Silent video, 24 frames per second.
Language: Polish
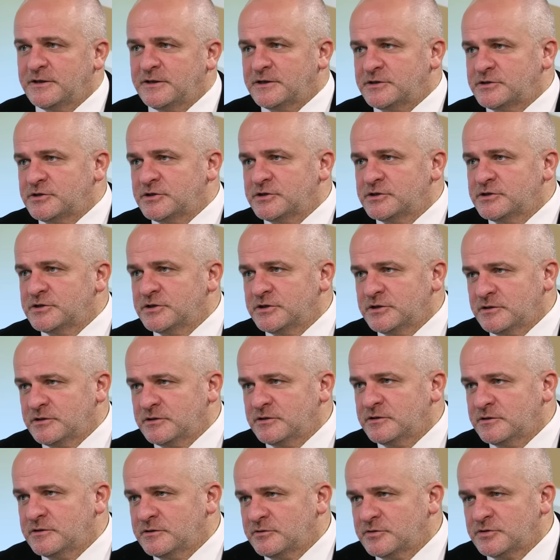Na szczęście
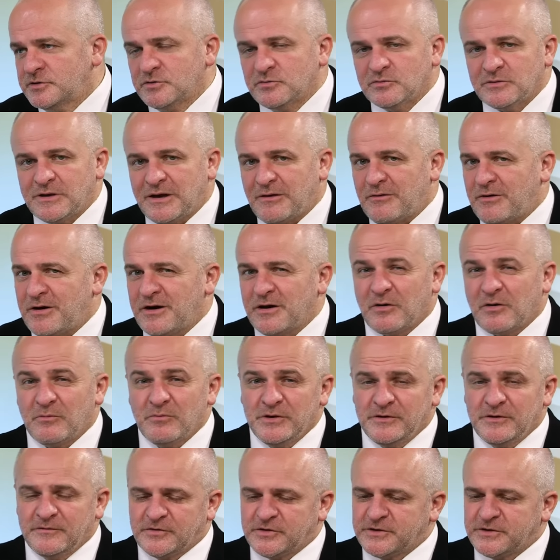to się udało, ale
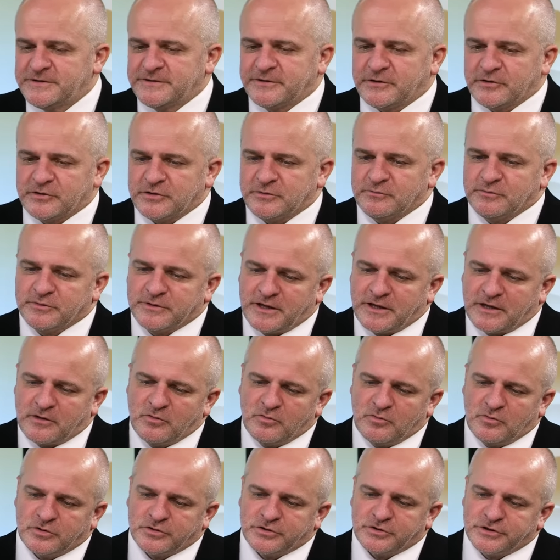robili wszystko, żeby tak
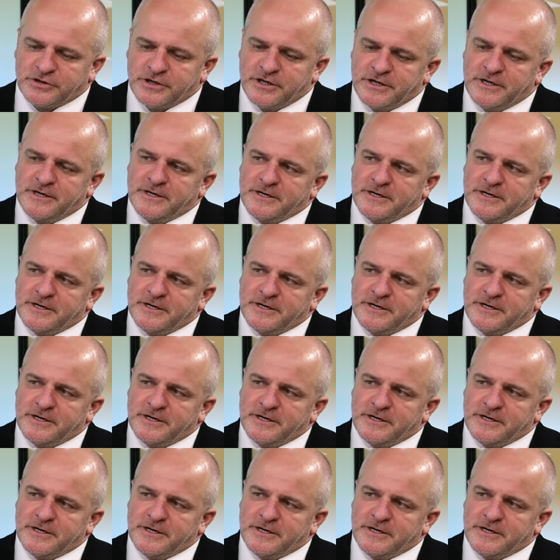ułożyć